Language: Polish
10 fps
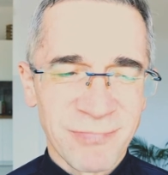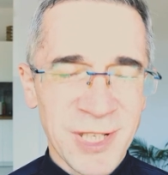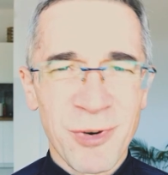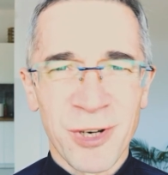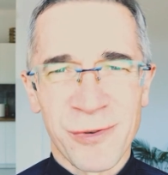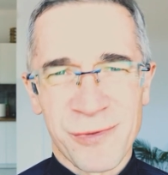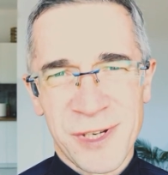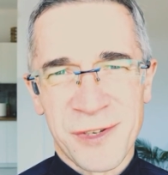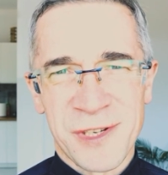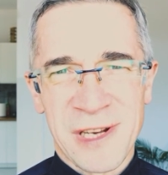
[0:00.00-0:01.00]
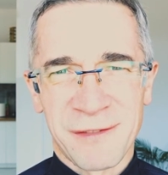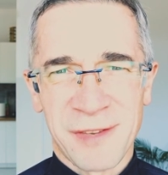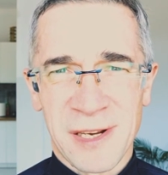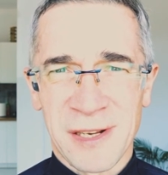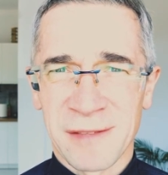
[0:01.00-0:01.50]
nie mogą już liczyć na
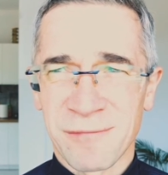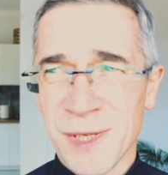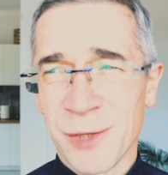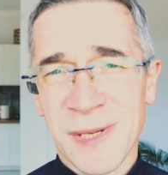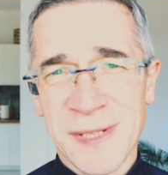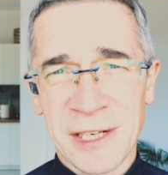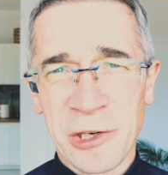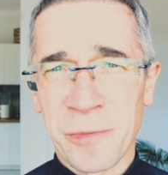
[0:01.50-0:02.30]
wiele. Sytuacja